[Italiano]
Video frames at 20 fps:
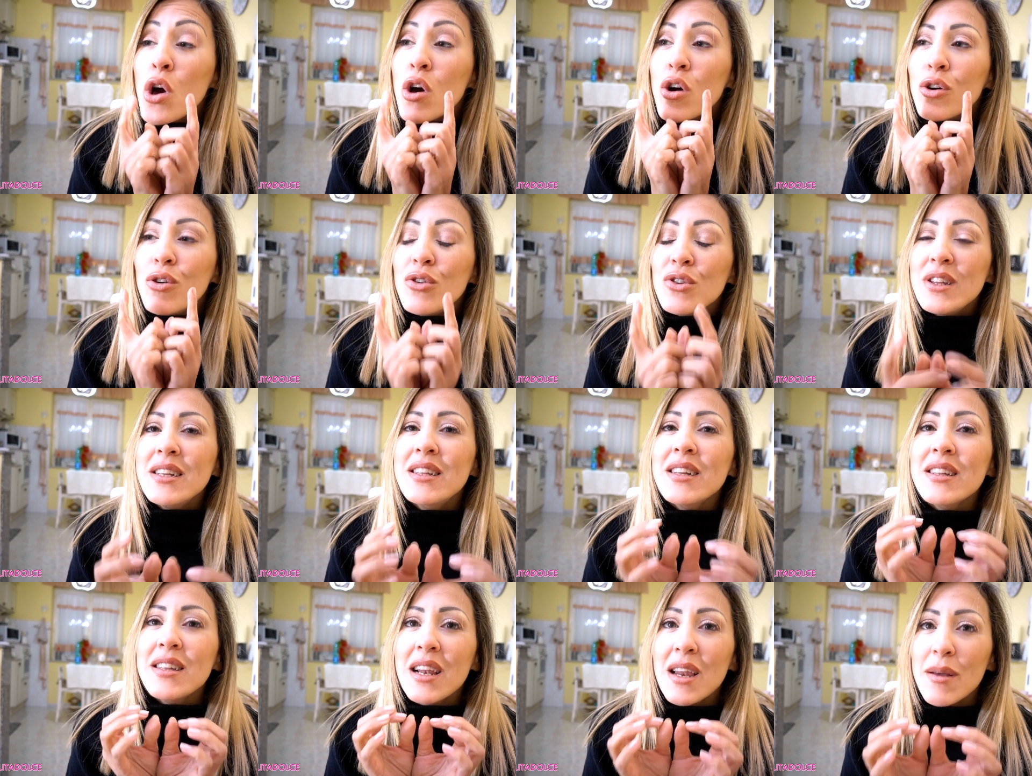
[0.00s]

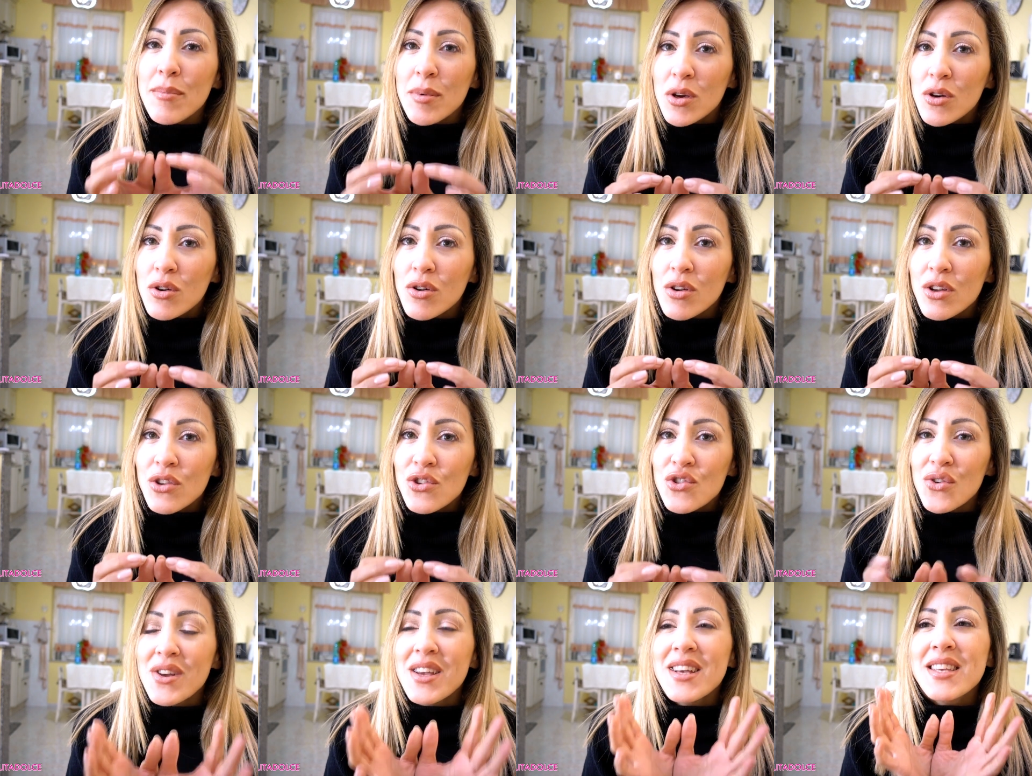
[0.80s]
Godete delle piccole
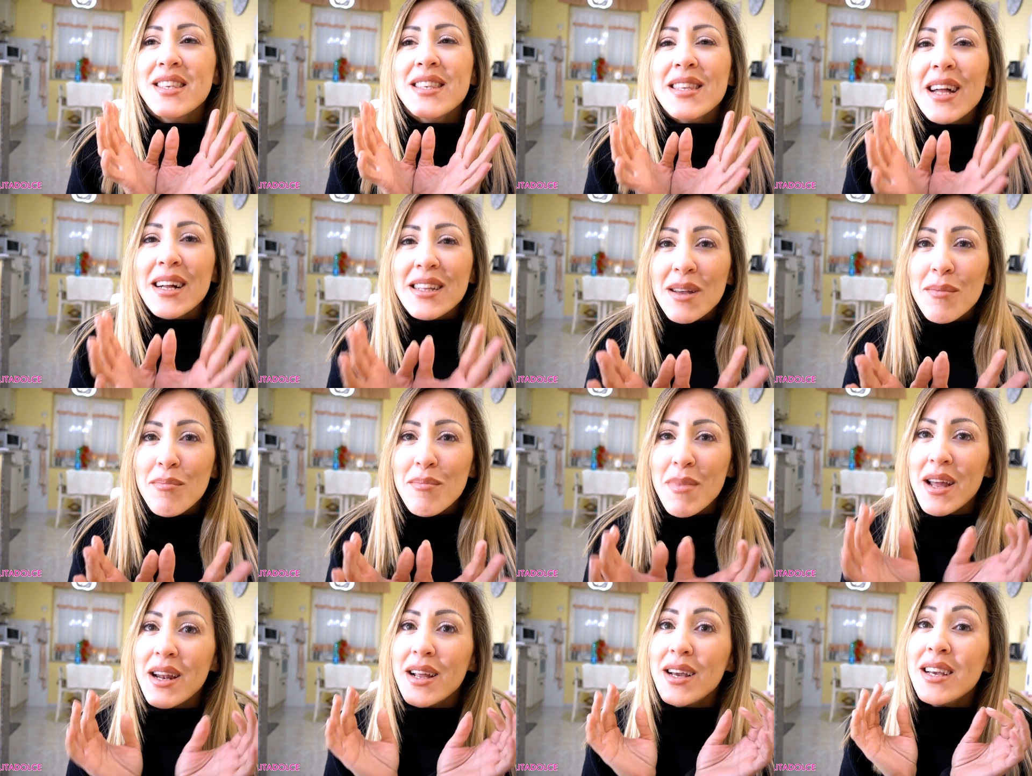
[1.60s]
gioie, state
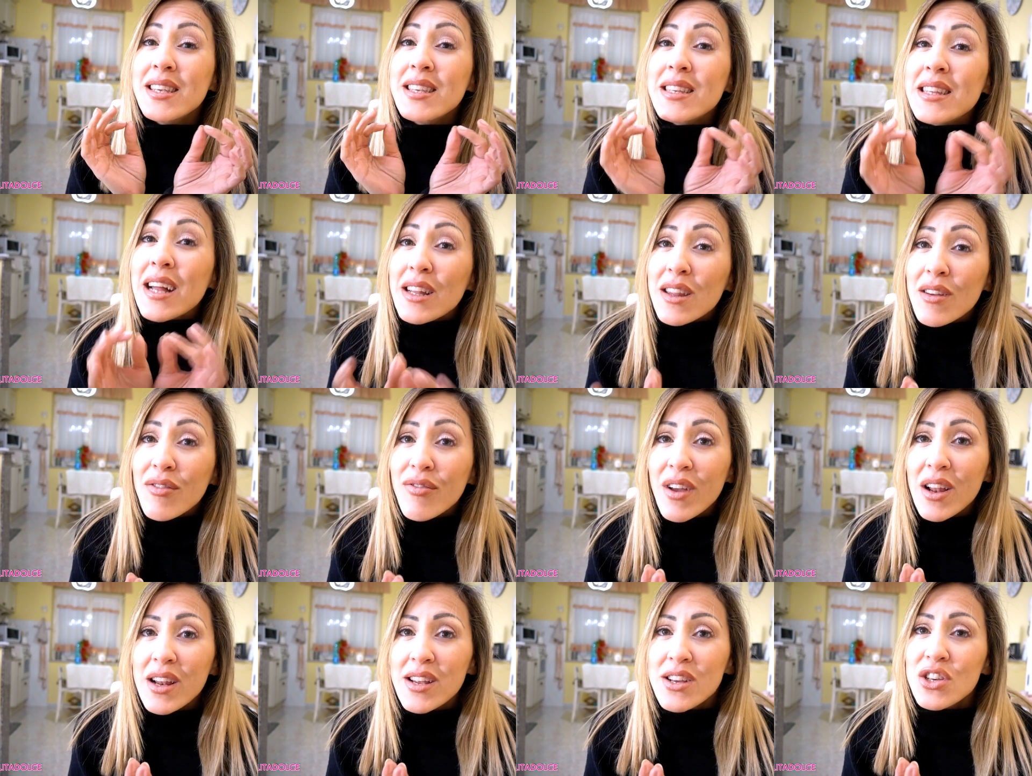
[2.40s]
bene e state
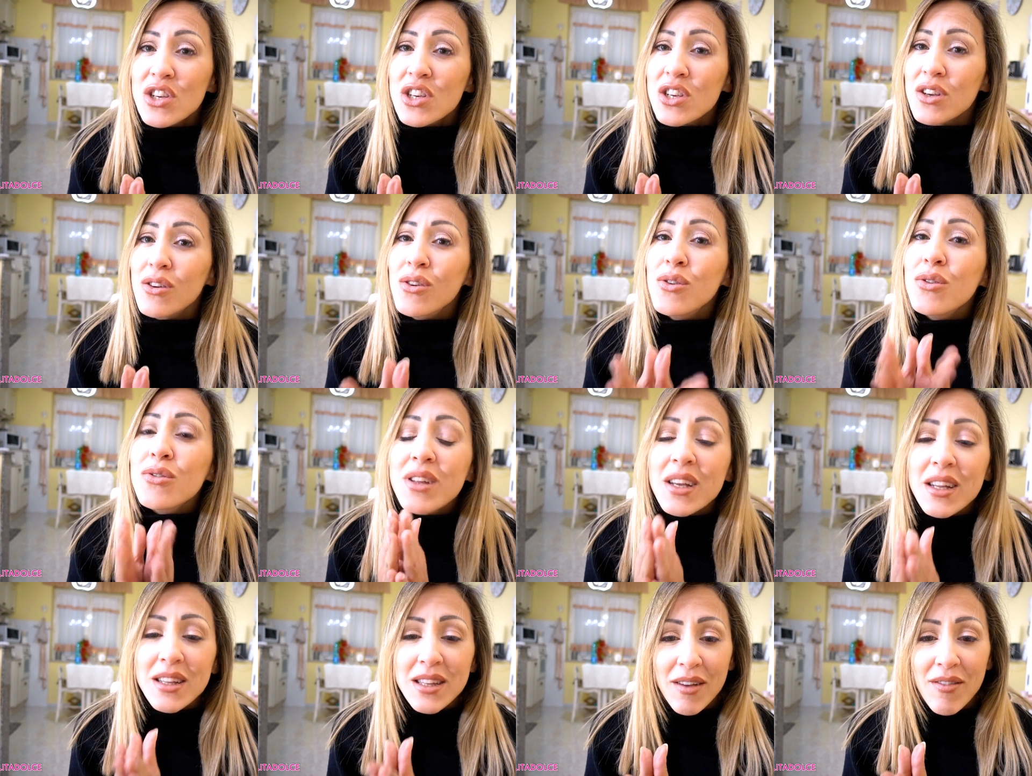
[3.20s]
felici,
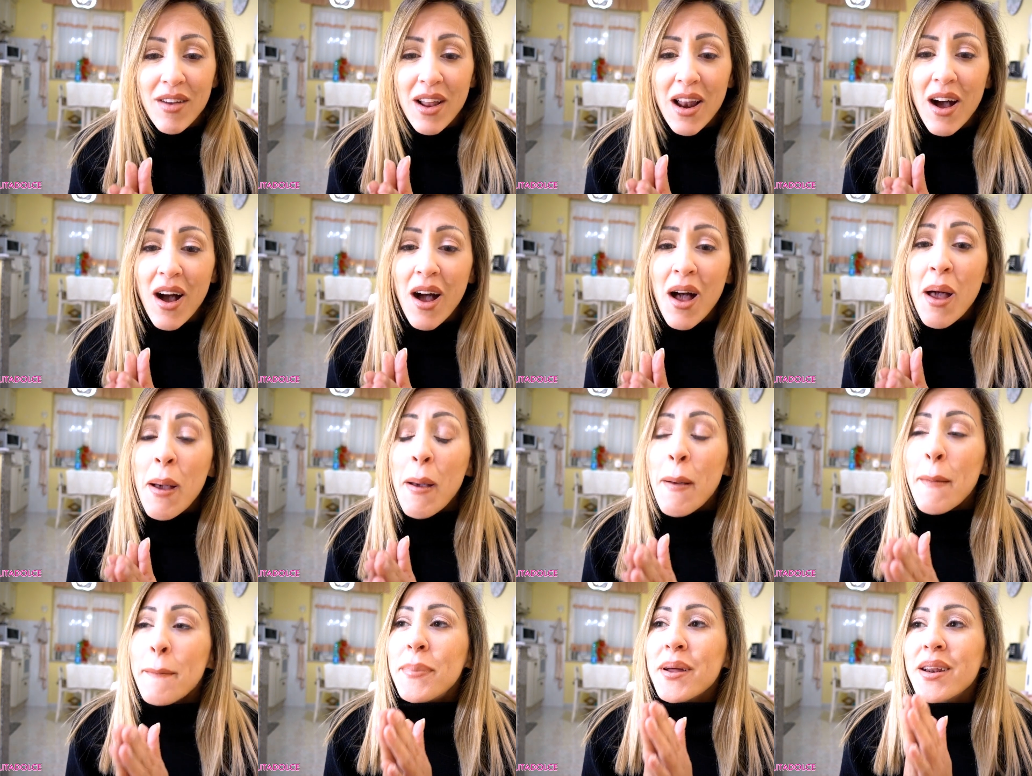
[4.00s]
godetevela,
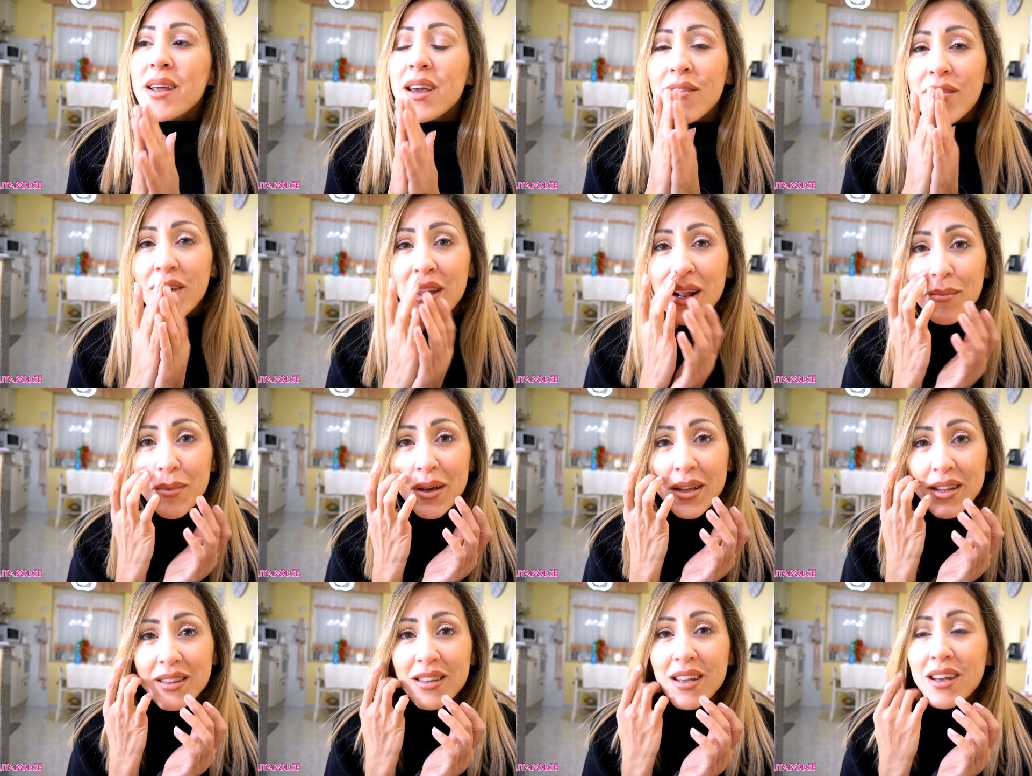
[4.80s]
perché
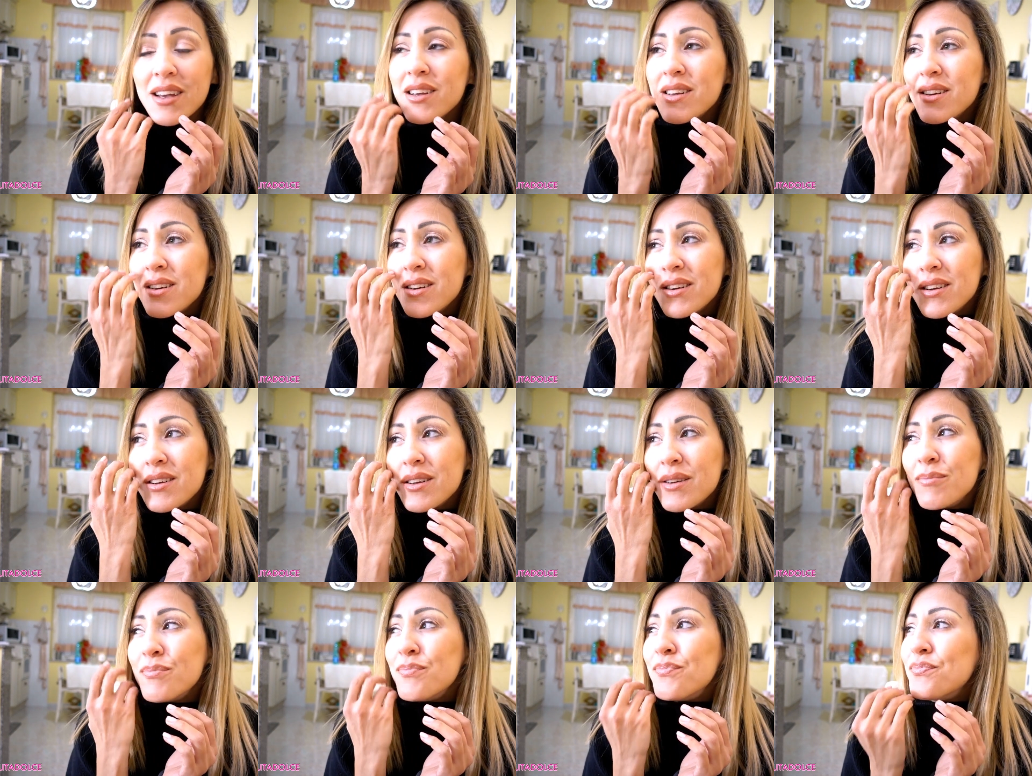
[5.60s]
veramente
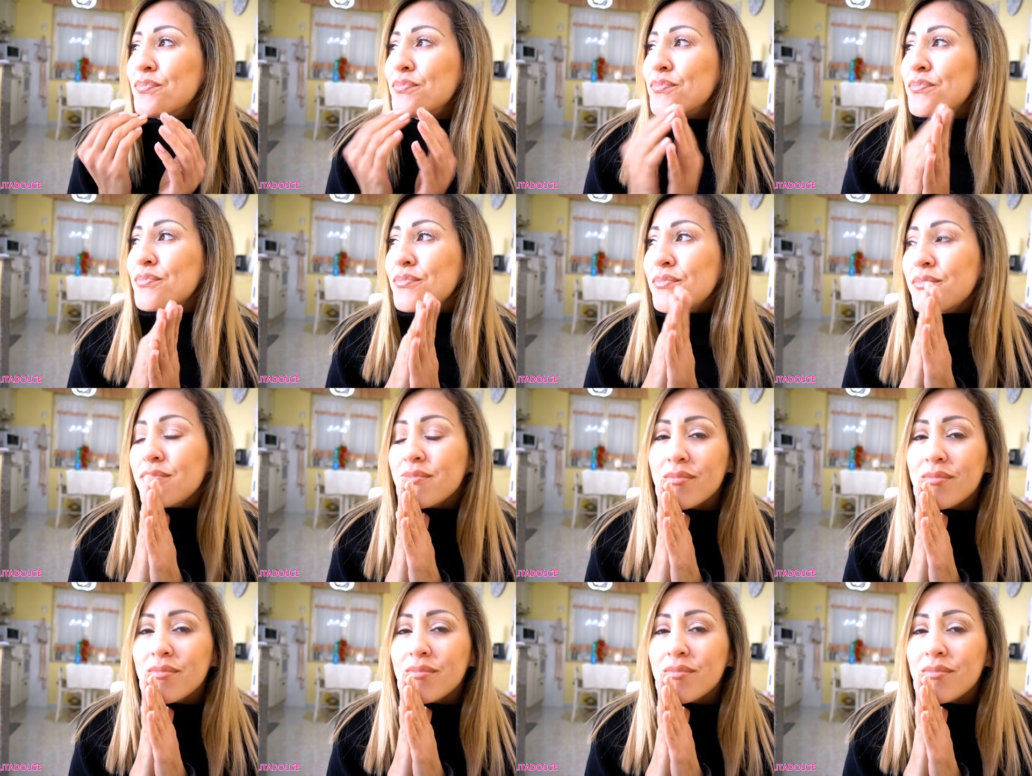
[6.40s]
ehm,